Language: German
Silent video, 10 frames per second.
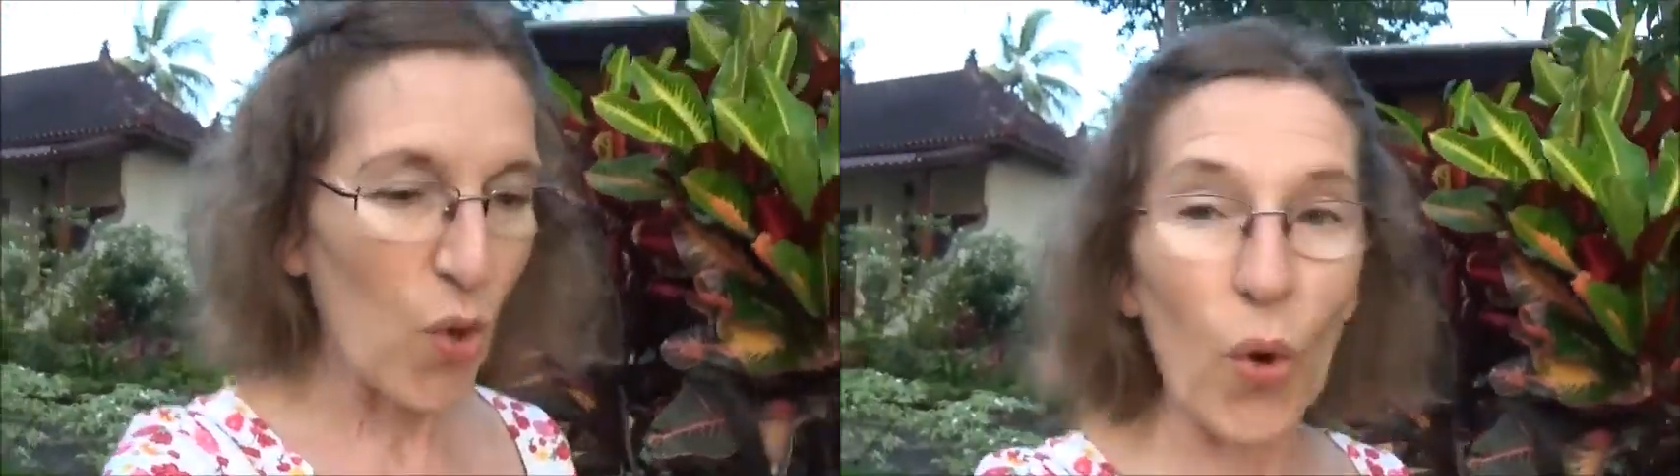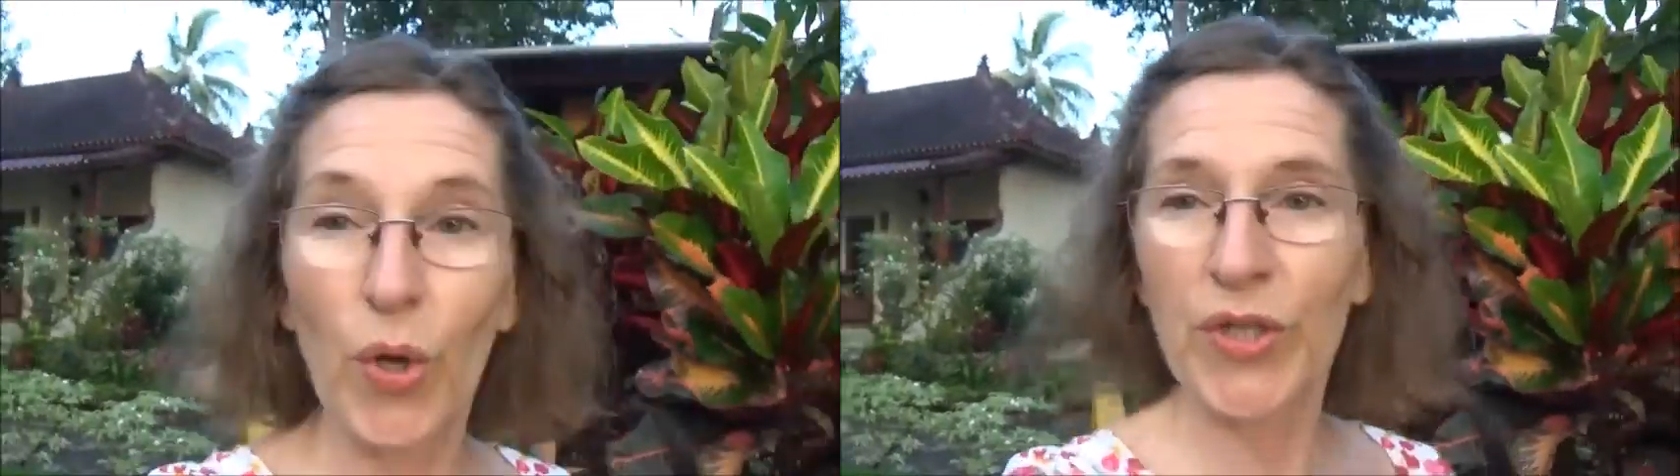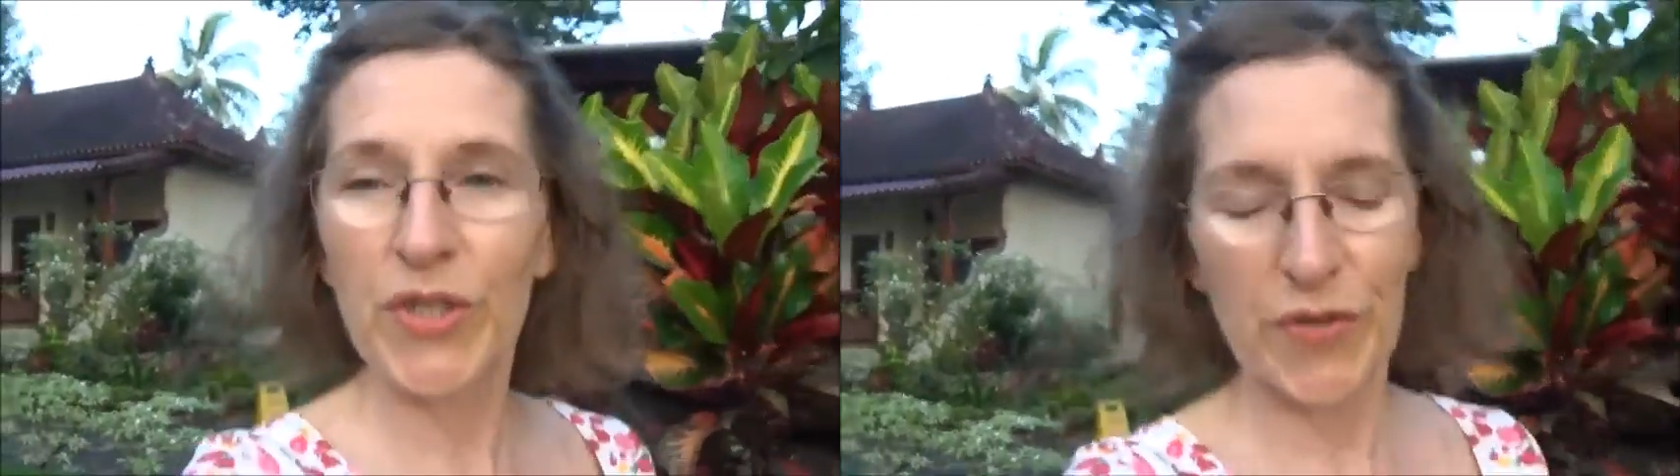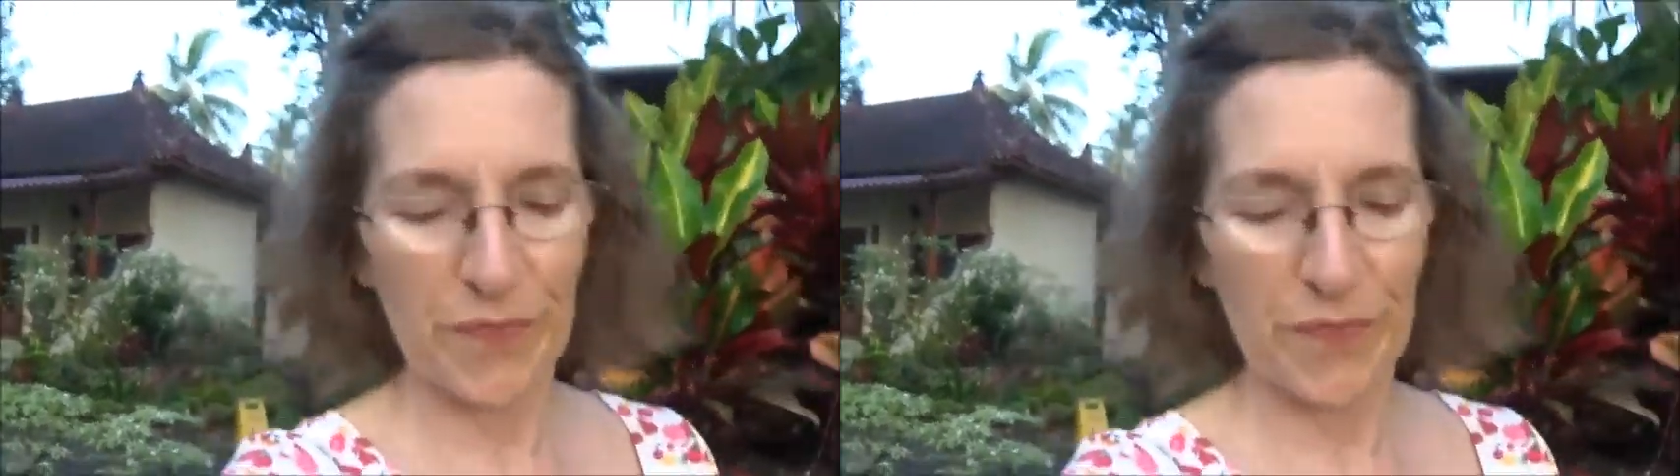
Und